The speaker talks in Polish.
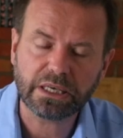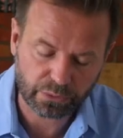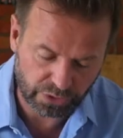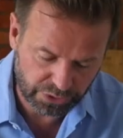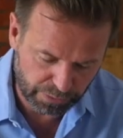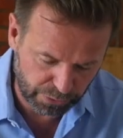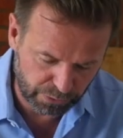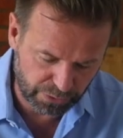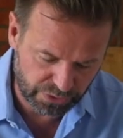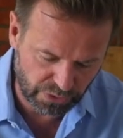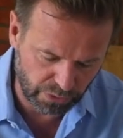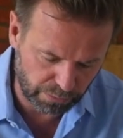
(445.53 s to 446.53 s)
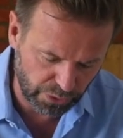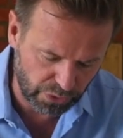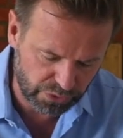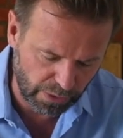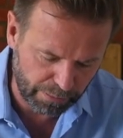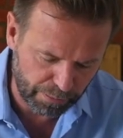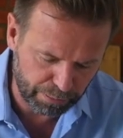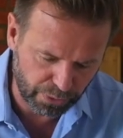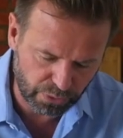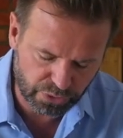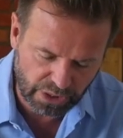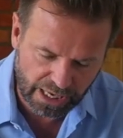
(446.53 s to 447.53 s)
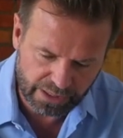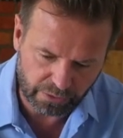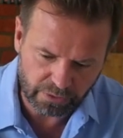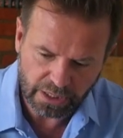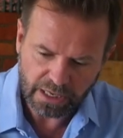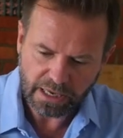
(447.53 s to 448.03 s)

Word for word: które się pod mikroskopem poruszają,